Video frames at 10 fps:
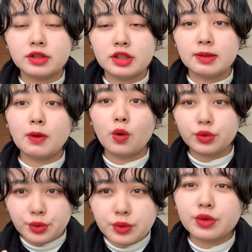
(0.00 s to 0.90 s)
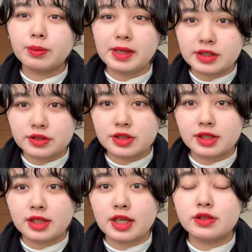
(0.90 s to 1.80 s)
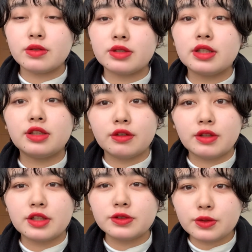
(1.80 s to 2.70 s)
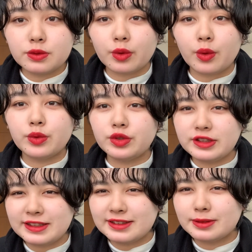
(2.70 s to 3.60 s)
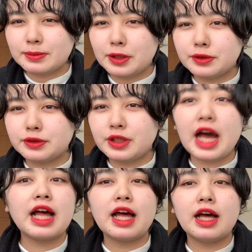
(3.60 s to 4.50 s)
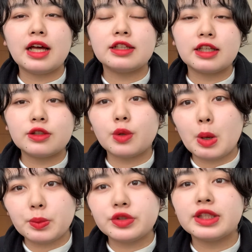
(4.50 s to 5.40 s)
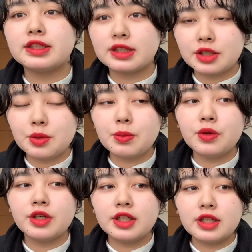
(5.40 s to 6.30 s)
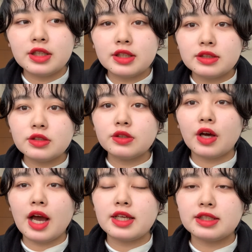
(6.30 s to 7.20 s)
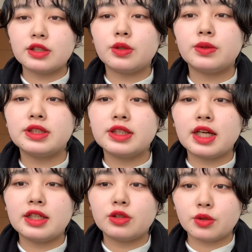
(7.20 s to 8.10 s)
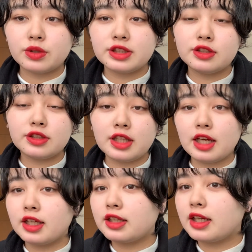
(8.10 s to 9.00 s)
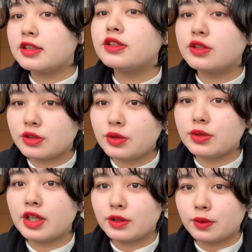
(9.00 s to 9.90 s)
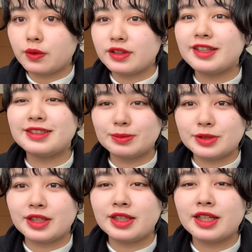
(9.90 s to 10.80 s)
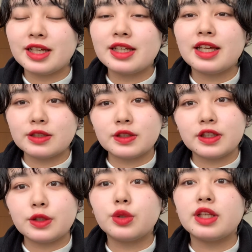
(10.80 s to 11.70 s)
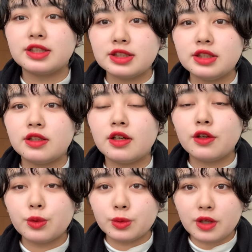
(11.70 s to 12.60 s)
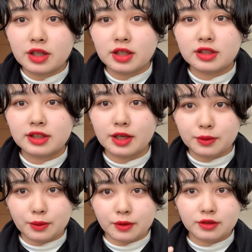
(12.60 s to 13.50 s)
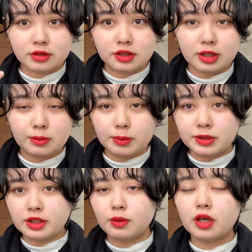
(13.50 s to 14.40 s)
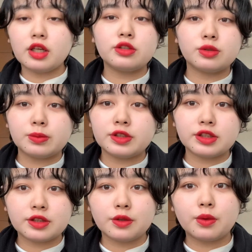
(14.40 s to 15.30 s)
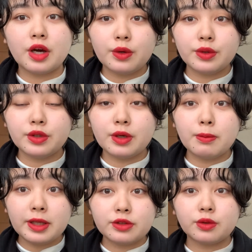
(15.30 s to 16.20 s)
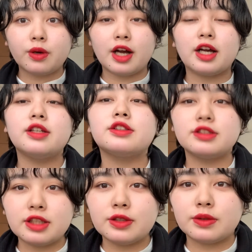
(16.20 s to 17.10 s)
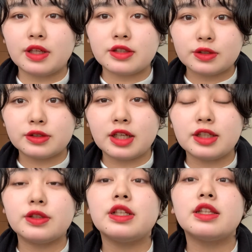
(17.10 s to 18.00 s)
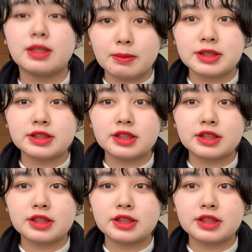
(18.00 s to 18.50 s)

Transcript: 今ほとんどメイクしてない状態なのでちょっと浮いてしまう赤なとは思うんですけどもちょっとアイシャドウをしっかりと塗ってあげたりすると結構なじみやすい色だしこの赤って結構今見てわかると思うんですけど顔色がパッと明るくなるようなそんな色になってます